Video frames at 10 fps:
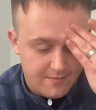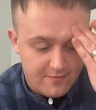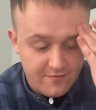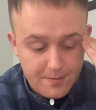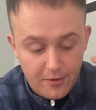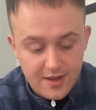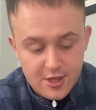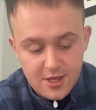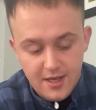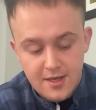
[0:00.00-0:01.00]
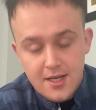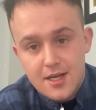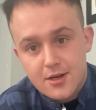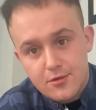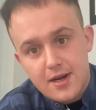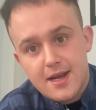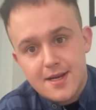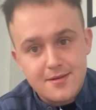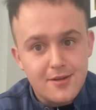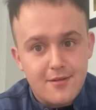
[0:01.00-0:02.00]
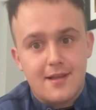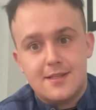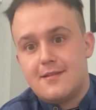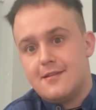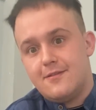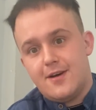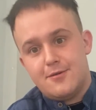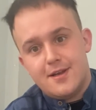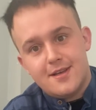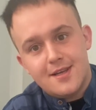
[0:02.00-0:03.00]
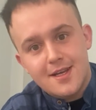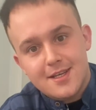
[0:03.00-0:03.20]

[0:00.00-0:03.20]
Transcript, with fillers: wypowiedzi, które no zadecydowały,